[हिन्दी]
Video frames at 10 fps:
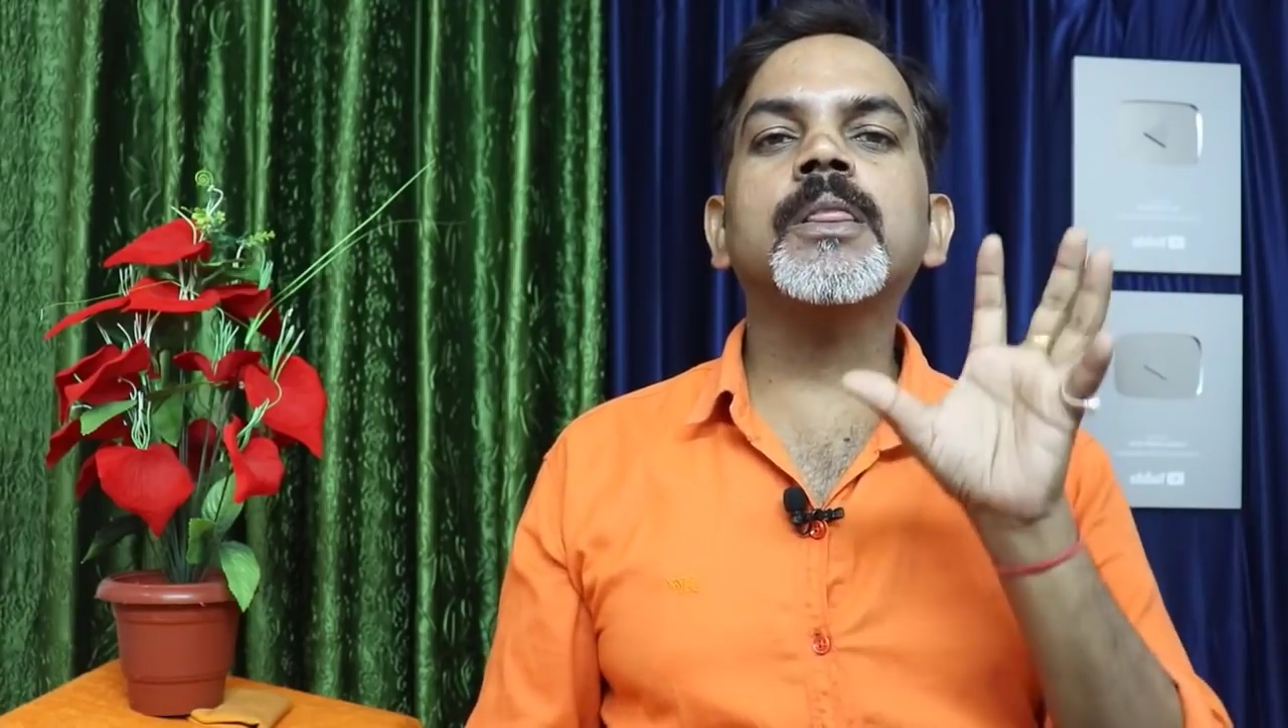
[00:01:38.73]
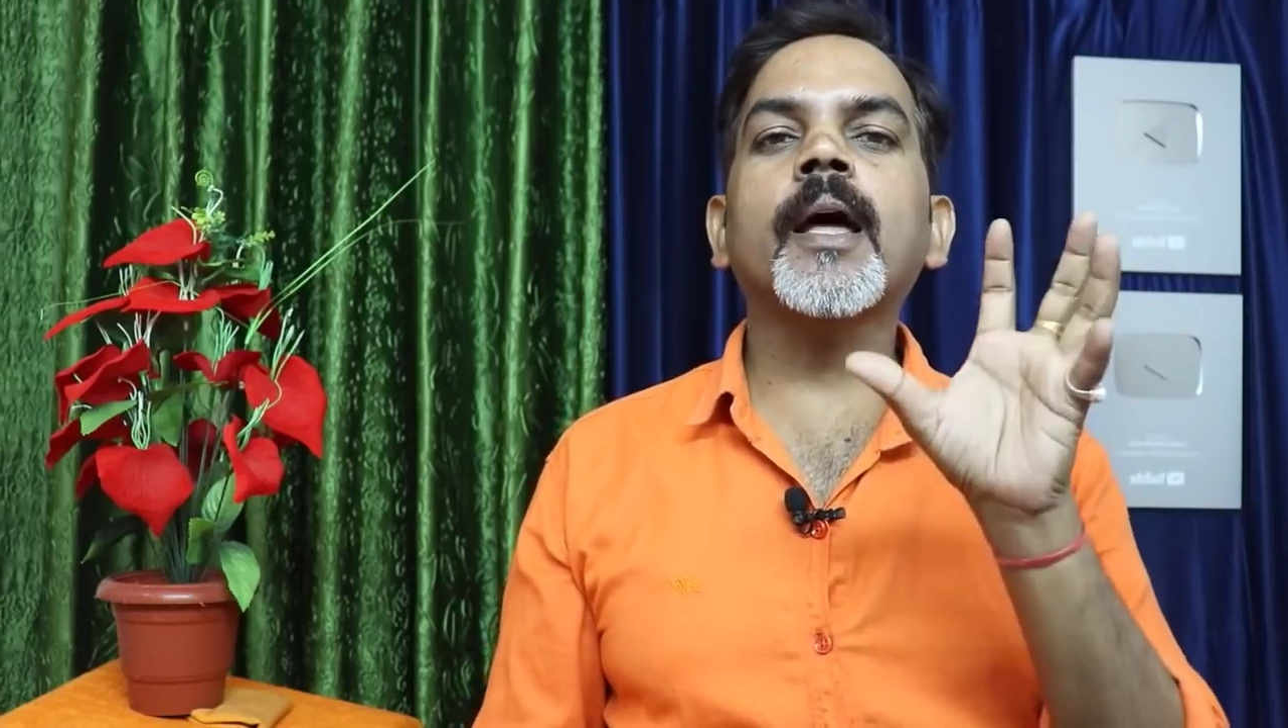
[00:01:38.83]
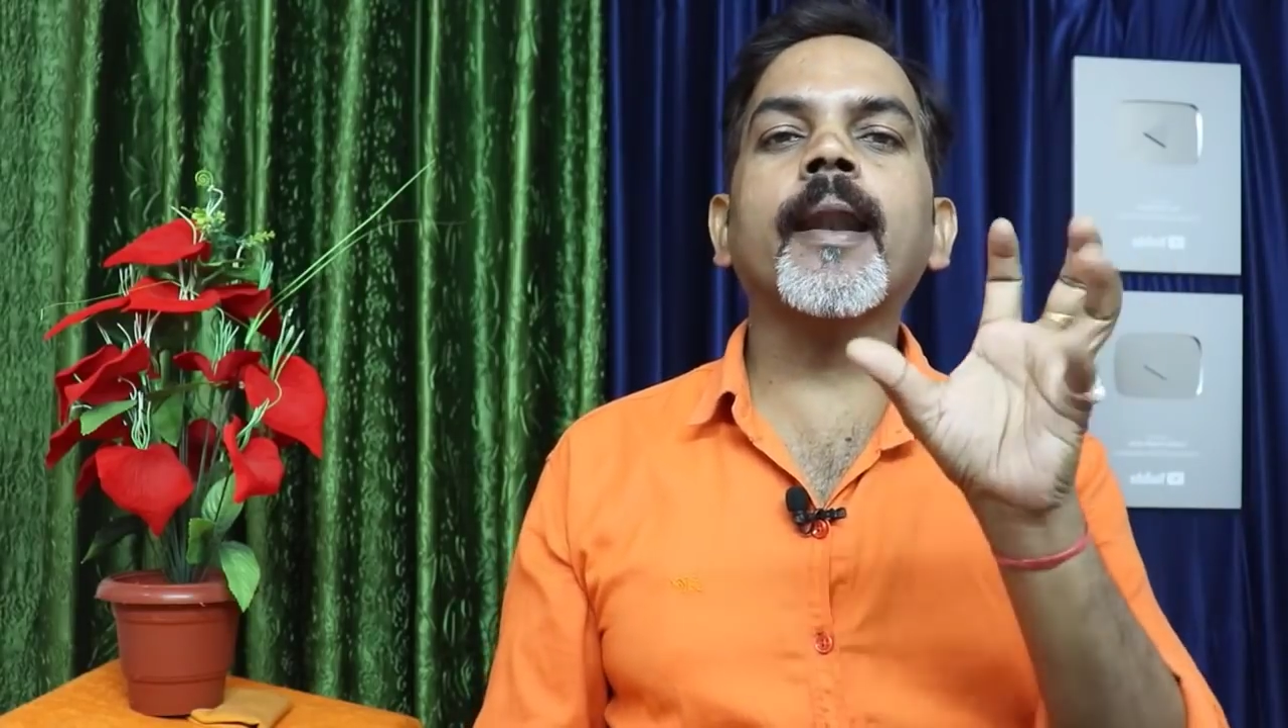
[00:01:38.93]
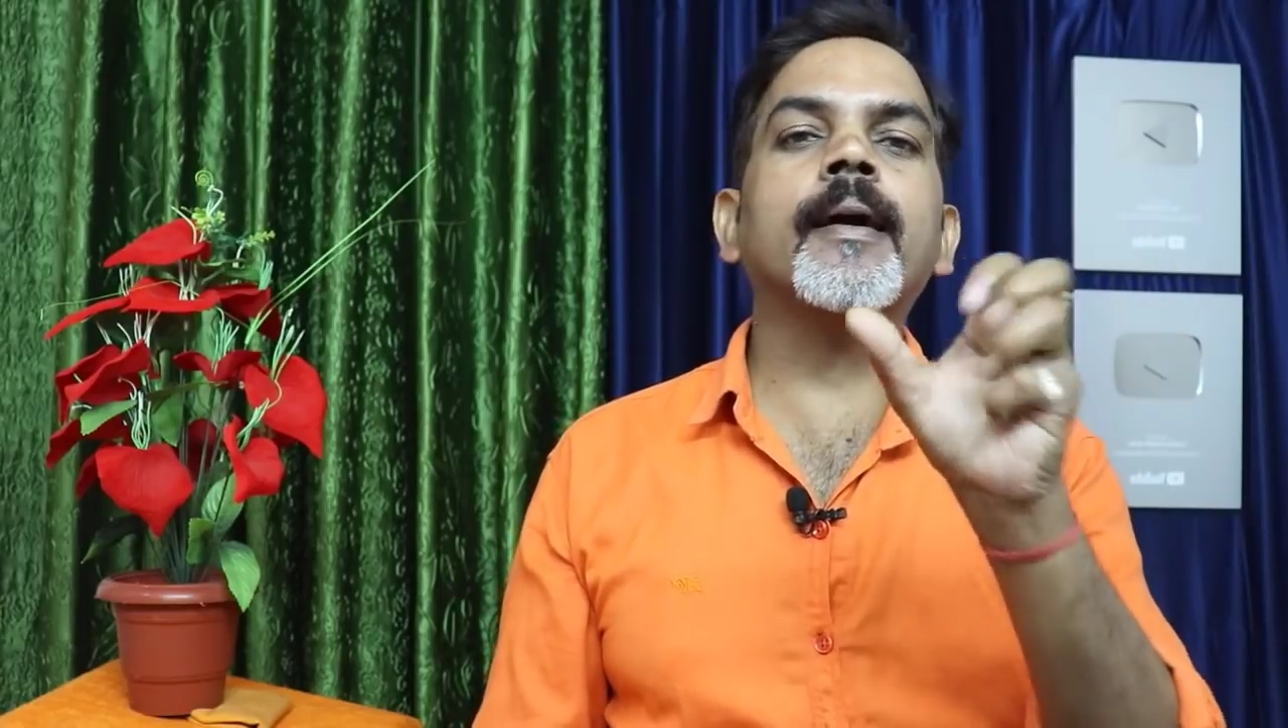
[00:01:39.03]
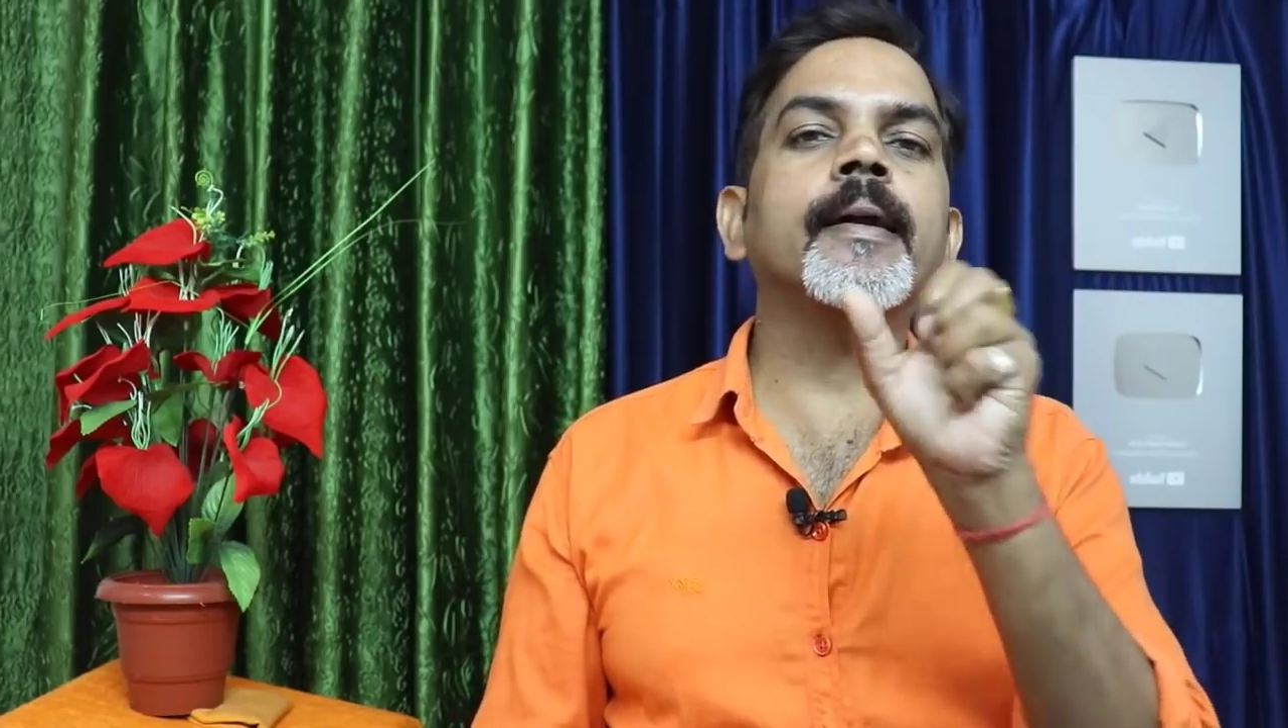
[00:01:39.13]

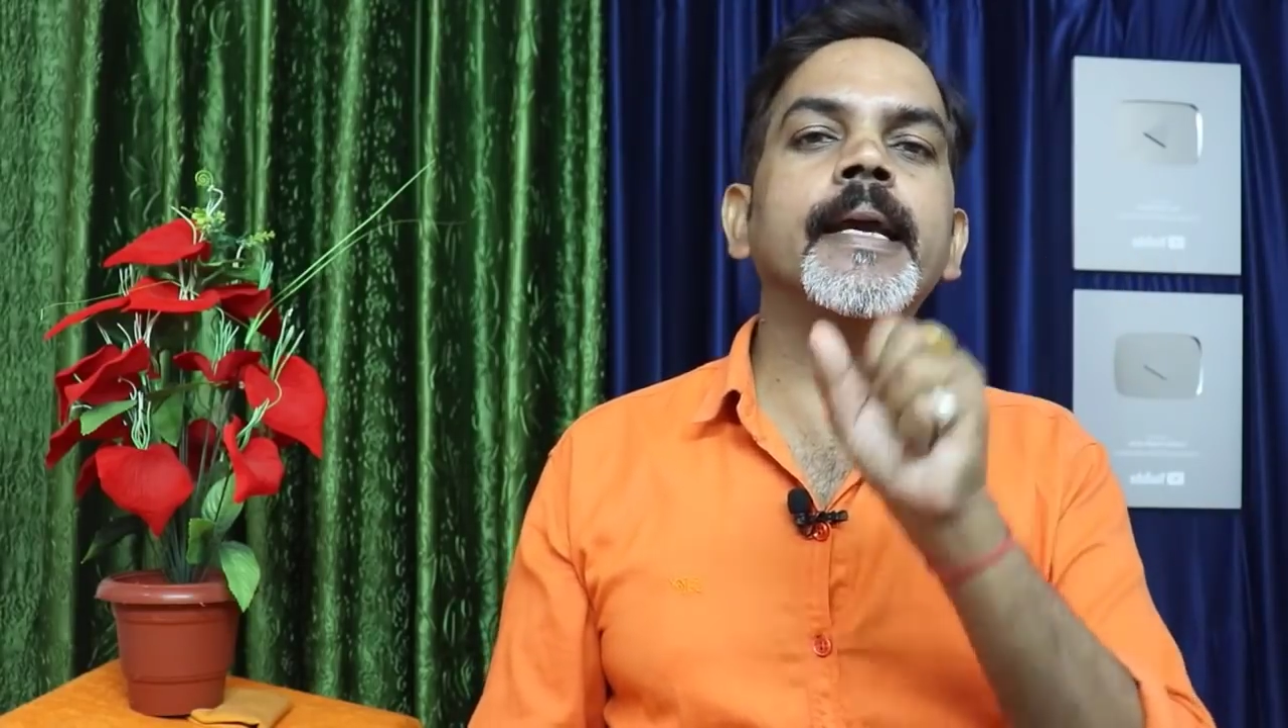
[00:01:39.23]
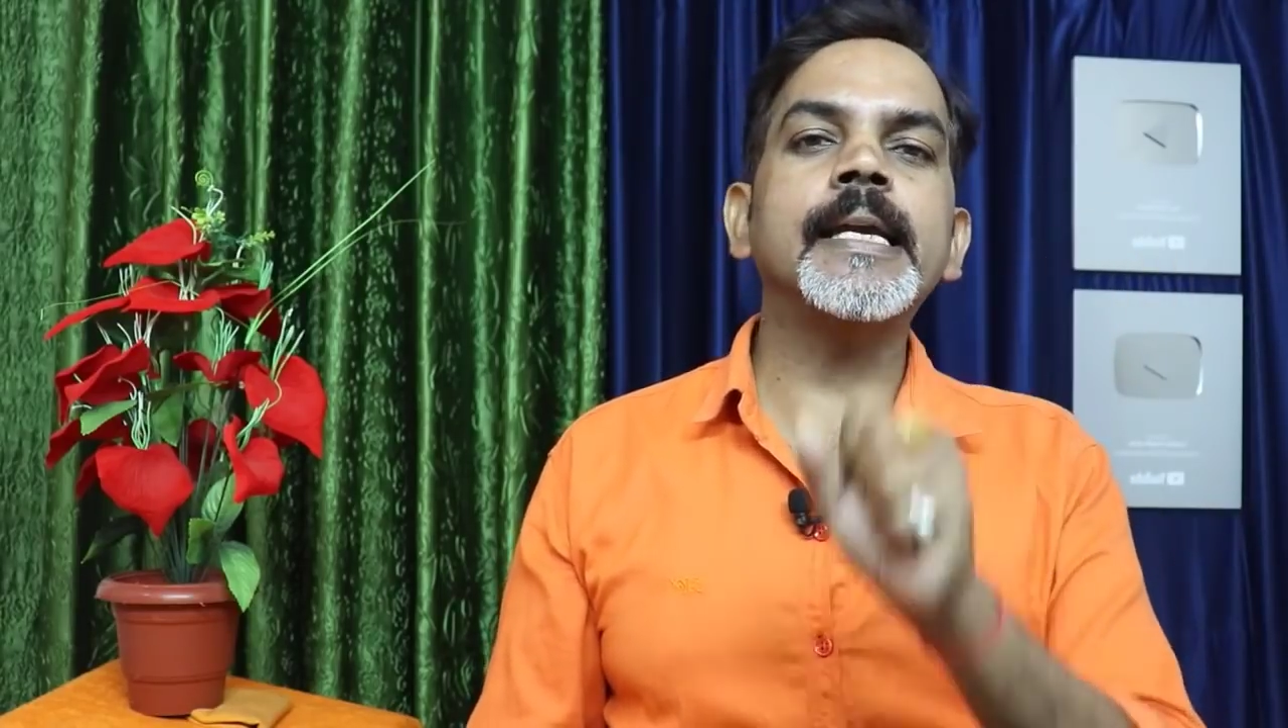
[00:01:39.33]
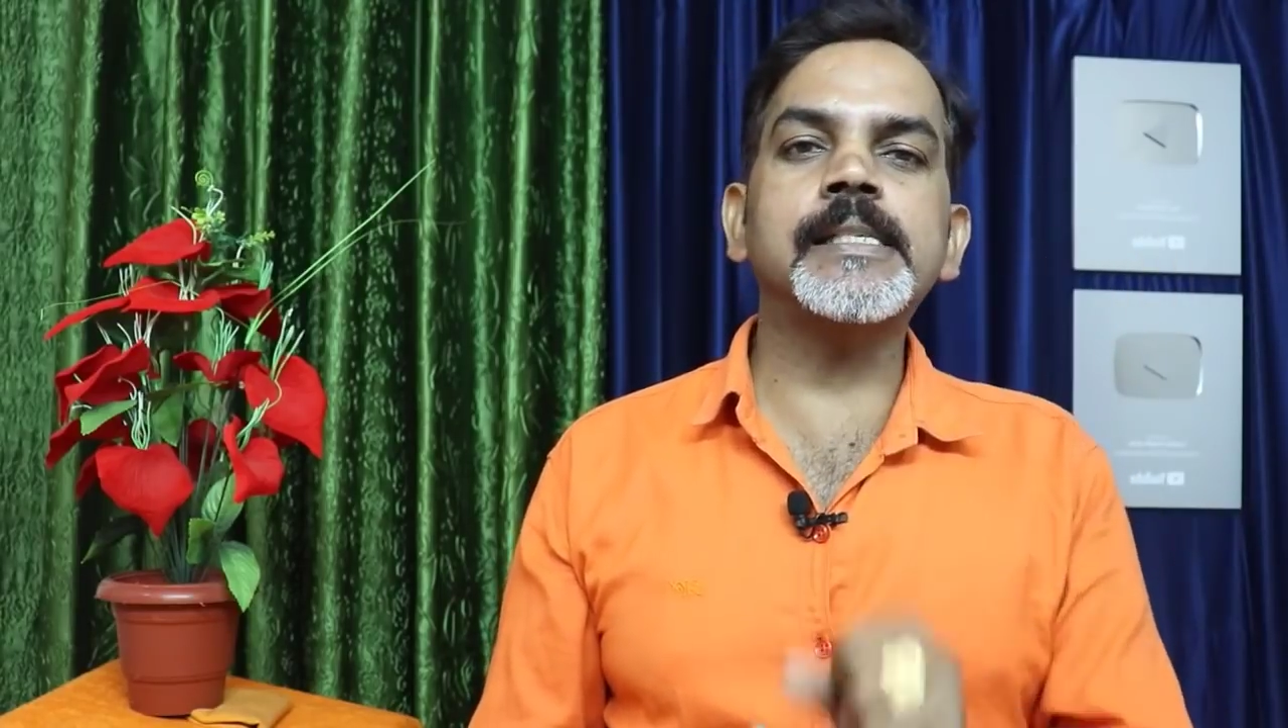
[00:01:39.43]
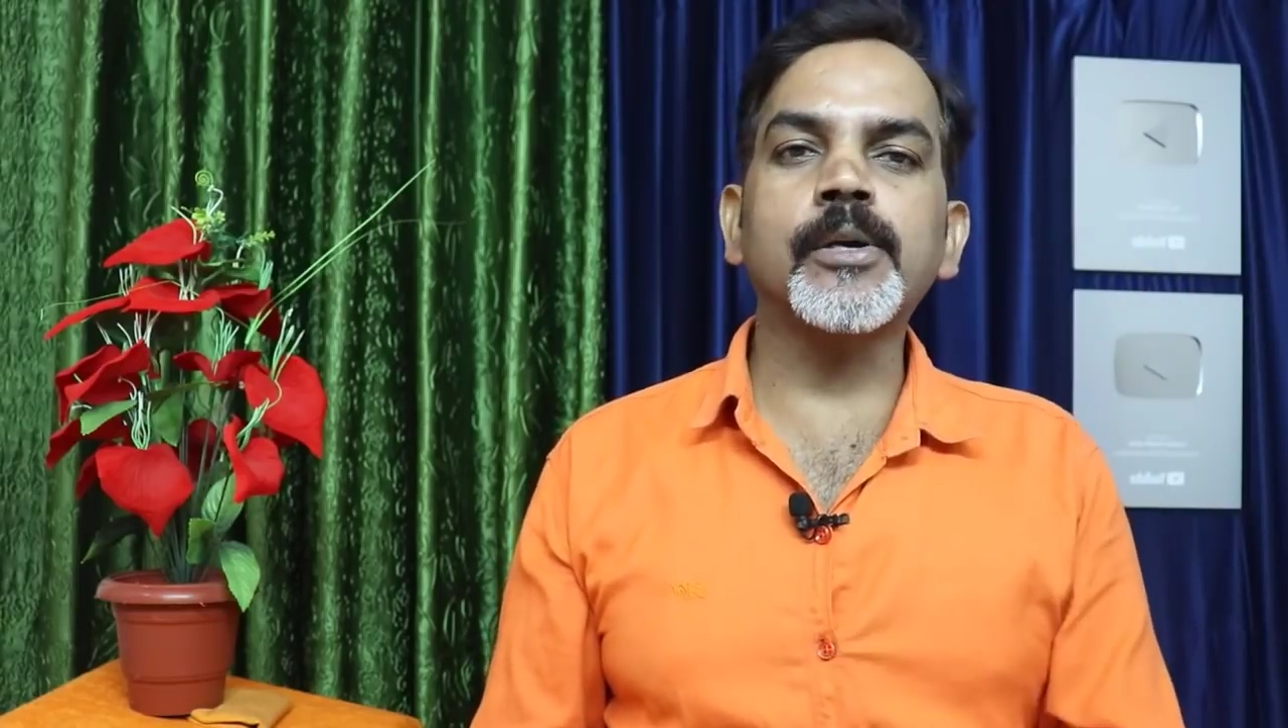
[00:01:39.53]
तर रखने की